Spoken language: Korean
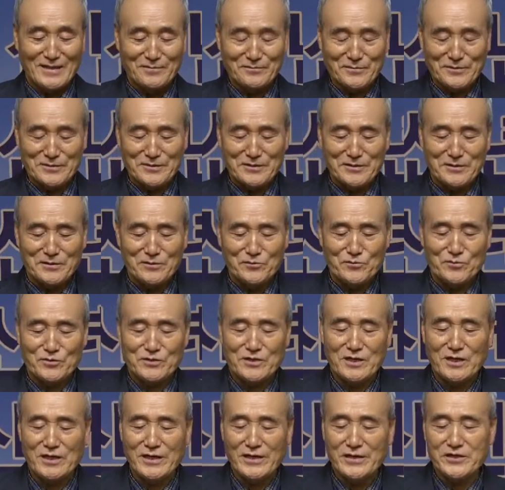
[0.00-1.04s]
한번
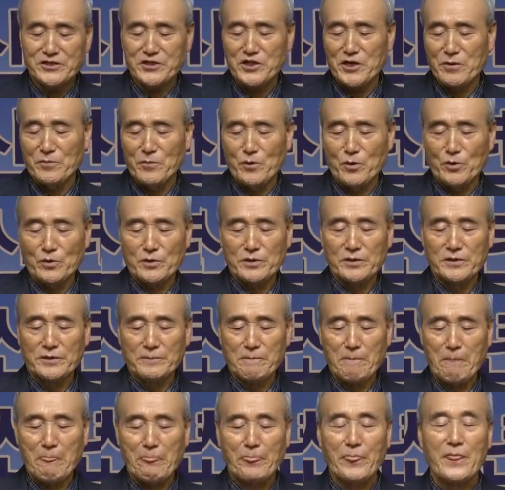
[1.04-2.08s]
들어주실래요?
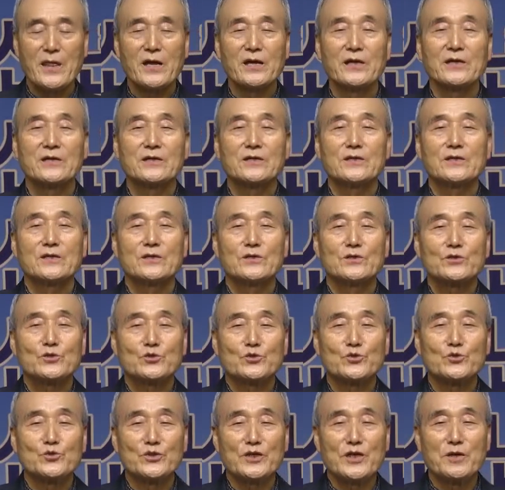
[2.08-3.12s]
제목은
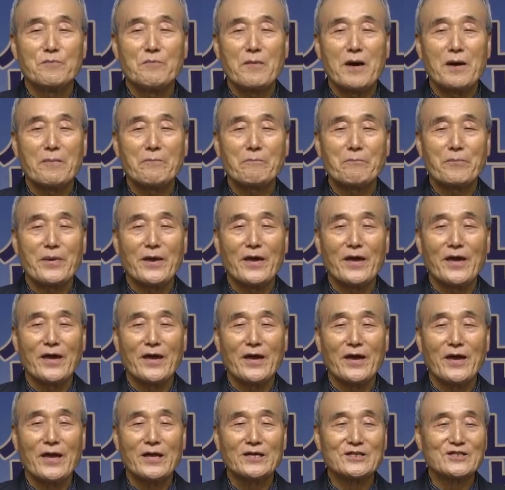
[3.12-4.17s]
주님
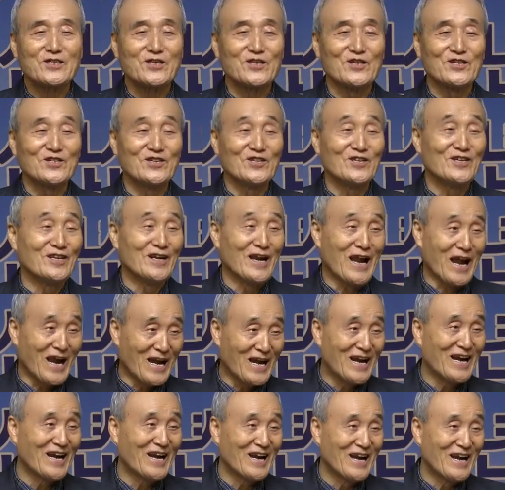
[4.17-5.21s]
앞에 서는
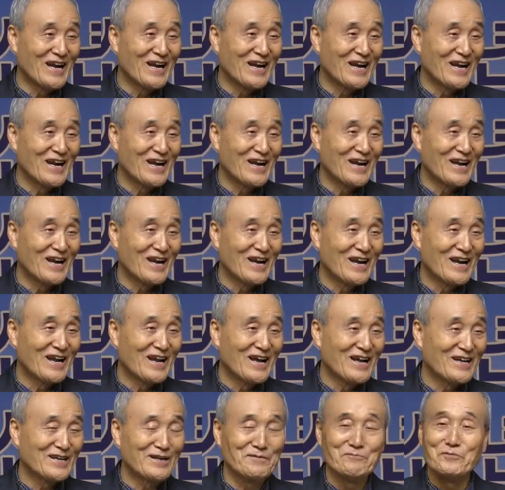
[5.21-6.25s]
날 아,
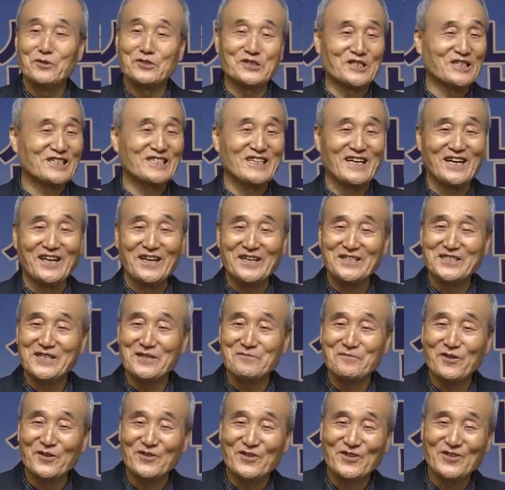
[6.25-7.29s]
네. 멋있잖아요
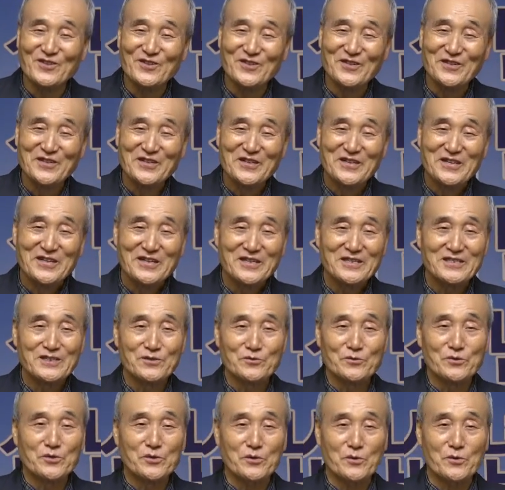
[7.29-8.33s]
제목도
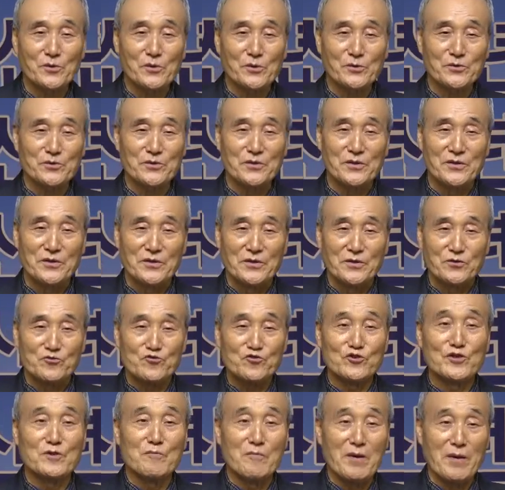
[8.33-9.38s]
이제 우리 곧
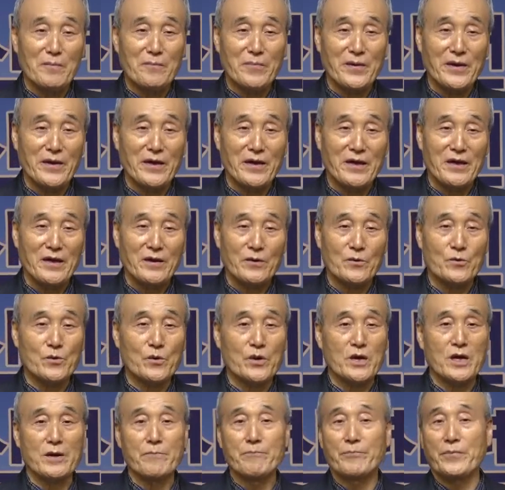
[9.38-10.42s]
주님 앞에
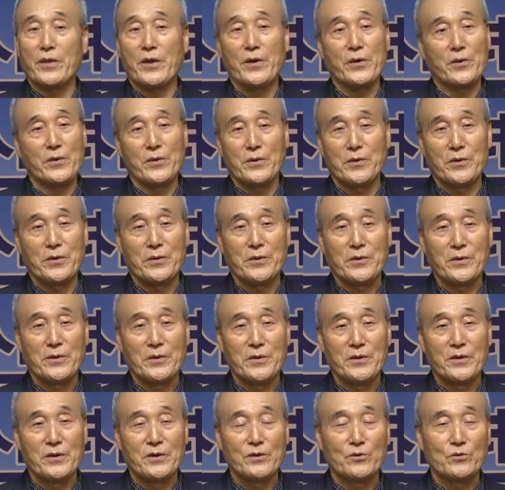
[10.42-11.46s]
호랑대요
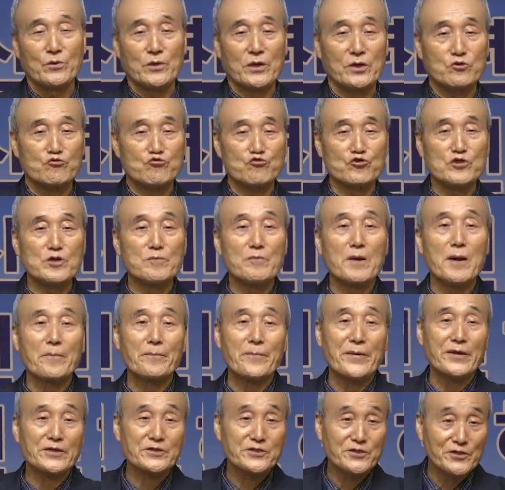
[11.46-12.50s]
아, 네. 우리가 주님
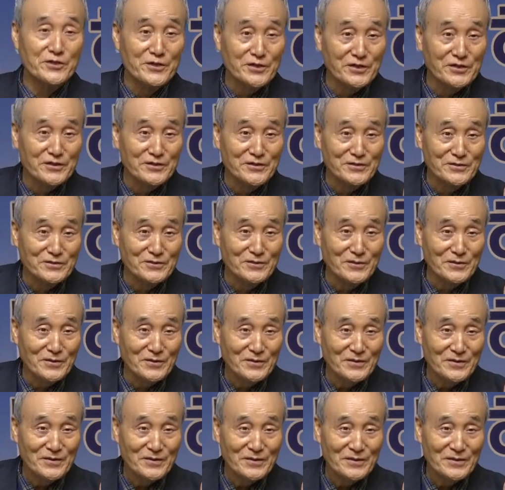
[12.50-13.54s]
앞에 서 있거든요